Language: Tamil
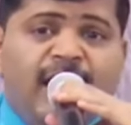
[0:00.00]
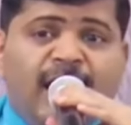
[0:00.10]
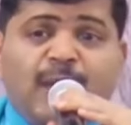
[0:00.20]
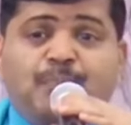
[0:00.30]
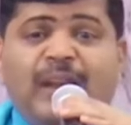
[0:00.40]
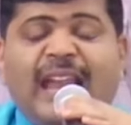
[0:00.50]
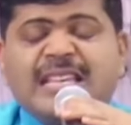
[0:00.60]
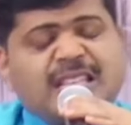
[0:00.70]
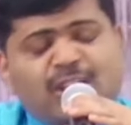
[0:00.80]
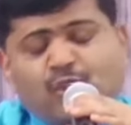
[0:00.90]
என் பிள்ளை
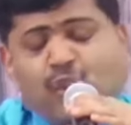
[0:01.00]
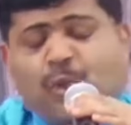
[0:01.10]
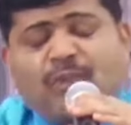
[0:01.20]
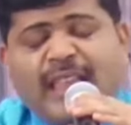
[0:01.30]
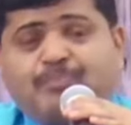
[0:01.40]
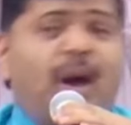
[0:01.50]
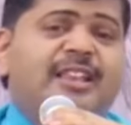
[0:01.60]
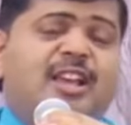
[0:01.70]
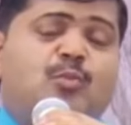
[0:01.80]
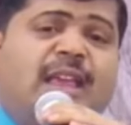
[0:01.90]
செத்து போவதை
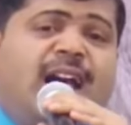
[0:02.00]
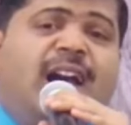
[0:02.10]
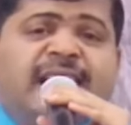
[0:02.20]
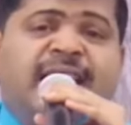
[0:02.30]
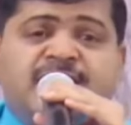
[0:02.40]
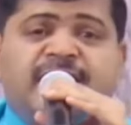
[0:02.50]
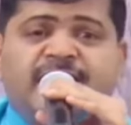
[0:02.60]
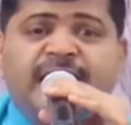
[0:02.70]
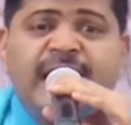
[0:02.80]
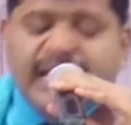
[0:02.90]
பார்க்க முடியாது என்று
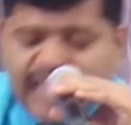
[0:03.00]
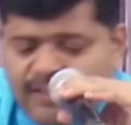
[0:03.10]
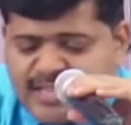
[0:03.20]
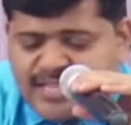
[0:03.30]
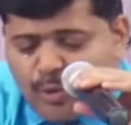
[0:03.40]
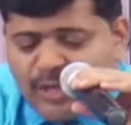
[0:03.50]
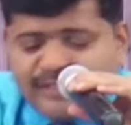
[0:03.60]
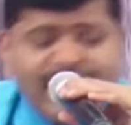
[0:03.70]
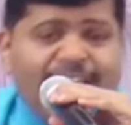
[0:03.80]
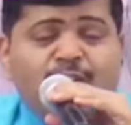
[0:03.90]
தேவ
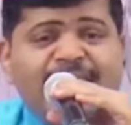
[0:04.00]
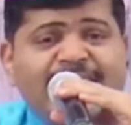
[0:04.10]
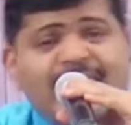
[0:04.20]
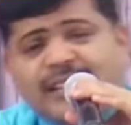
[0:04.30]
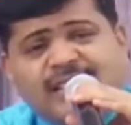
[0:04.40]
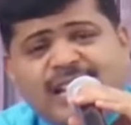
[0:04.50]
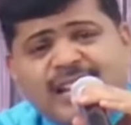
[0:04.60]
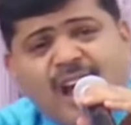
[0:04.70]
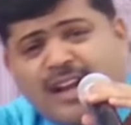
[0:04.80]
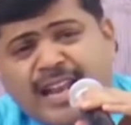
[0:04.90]
சமூகத்தில் அழுவதை கர்த்தர்
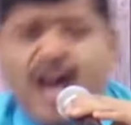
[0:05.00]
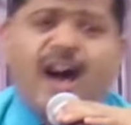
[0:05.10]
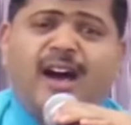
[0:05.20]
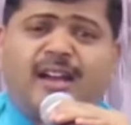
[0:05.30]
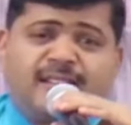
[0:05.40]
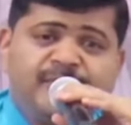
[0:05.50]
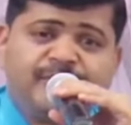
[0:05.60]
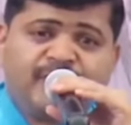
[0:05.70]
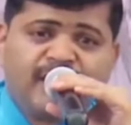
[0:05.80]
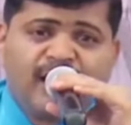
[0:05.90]
காண்கிறார்
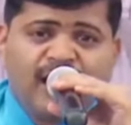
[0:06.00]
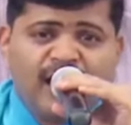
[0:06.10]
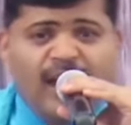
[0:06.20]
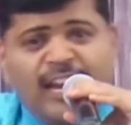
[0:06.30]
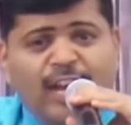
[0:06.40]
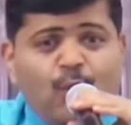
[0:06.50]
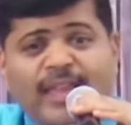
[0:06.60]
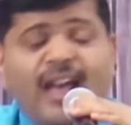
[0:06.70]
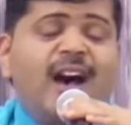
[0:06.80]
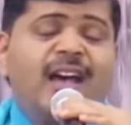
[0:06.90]

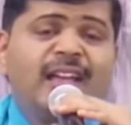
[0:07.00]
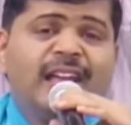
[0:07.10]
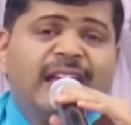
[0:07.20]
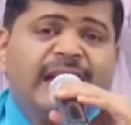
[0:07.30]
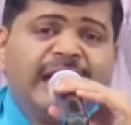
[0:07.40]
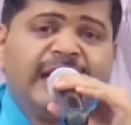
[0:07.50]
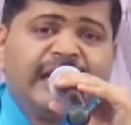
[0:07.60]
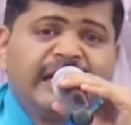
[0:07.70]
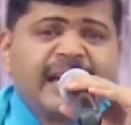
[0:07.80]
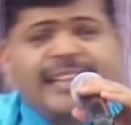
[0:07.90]
அலையலூயா
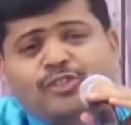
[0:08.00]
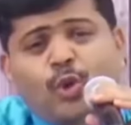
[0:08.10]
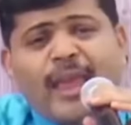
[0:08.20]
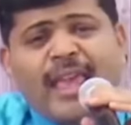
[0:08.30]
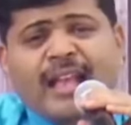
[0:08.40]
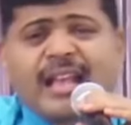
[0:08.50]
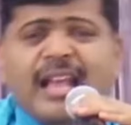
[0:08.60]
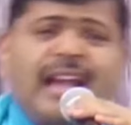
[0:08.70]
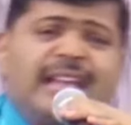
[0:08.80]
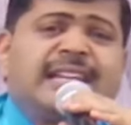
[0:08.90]
கத்தருடைய
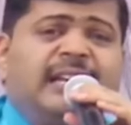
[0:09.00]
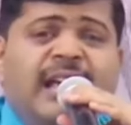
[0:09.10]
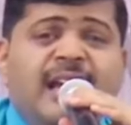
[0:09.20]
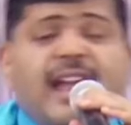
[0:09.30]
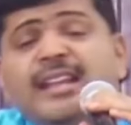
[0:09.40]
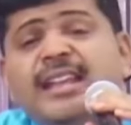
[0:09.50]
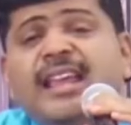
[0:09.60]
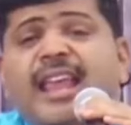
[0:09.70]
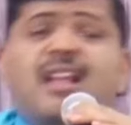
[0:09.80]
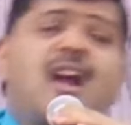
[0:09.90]
கண்கள்
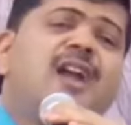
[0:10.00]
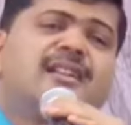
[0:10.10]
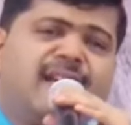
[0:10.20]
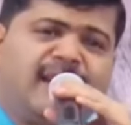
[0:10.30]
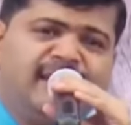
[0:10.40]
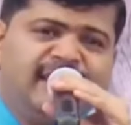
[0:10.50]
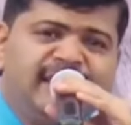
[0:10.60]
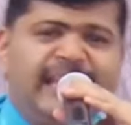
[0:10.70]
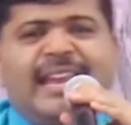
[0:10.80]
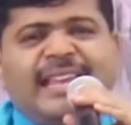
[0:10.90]
கண்ணீரை காண்கிறது
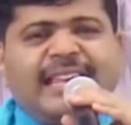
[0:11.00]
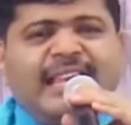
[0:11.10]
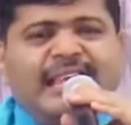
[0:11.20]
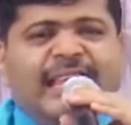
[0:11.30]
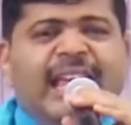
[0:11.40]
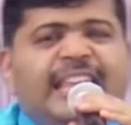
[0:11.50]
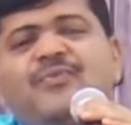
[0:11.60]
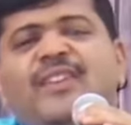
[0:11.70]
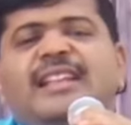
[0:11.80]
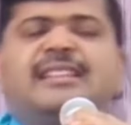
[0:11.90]
இன்றைக்கு
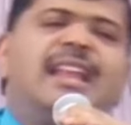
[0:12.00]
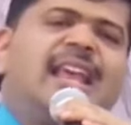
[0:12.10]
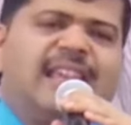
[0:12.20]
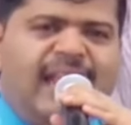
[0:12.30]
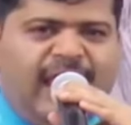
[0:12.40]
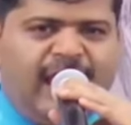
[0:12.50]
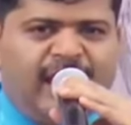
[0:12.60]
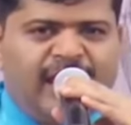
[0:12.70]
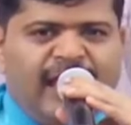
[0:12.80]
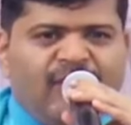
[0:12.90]
எவ்வித நிலையிலே
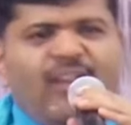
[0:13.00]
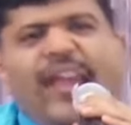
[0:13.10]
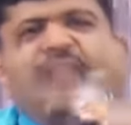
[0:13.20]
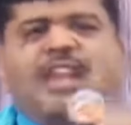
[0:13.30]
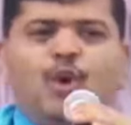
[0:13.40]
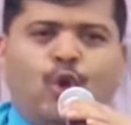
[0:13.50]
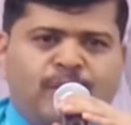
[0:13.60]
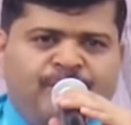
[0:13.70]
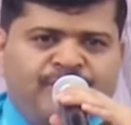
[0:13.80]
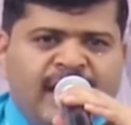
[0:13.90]

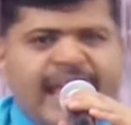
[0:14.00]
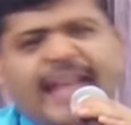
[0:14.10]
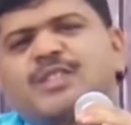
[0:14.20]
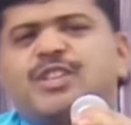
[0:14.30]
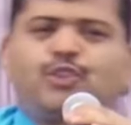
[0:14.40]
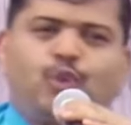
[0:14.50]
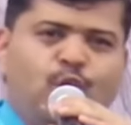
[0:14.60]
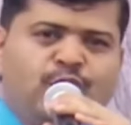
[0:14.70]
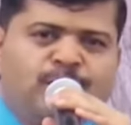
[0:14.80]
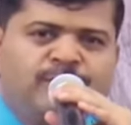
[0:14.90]
வேதனையோடும்
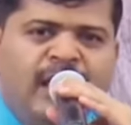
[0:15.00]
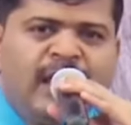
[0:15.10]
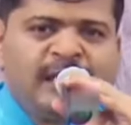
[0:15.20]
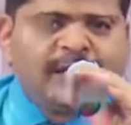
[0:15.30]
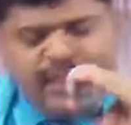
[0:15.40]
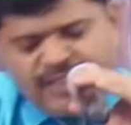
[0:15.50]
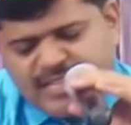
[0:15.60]
கஷ்டத்தோடும் தேவ